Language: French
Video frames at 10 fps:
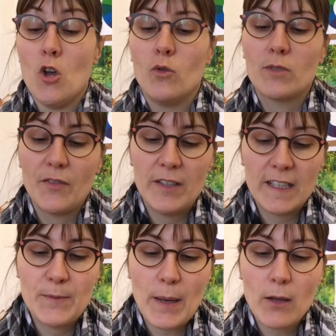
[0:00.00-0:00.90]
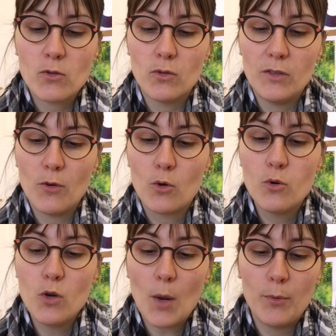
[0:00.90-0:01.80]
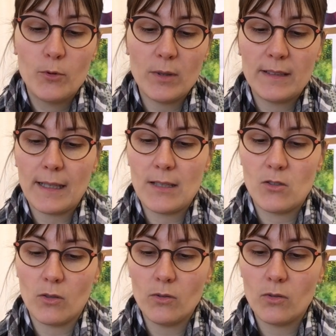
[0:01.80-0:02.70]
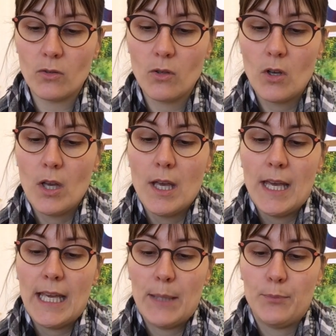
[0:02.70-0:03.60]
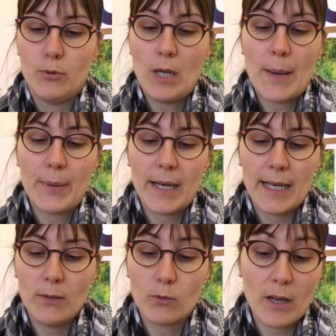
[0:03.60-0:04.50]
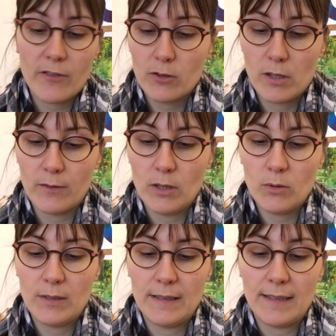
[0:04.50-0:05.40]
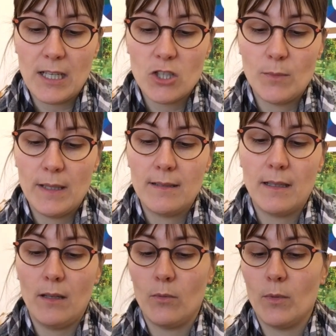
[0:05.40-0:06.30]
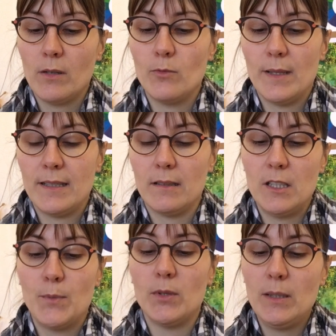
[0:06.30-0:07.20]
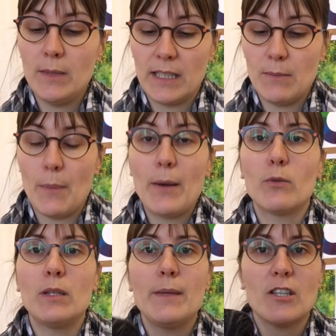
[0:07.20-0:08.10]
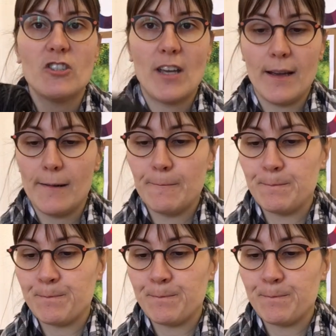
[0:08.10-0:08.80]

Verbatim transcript: Donc ça fait des expériences au niveau couleur plutôt intéressantes. Et puis après, donc à voir ce que ça donnait au tissage, mais c'est au moins une matière disponible et qui m'a pas coûté bien cher.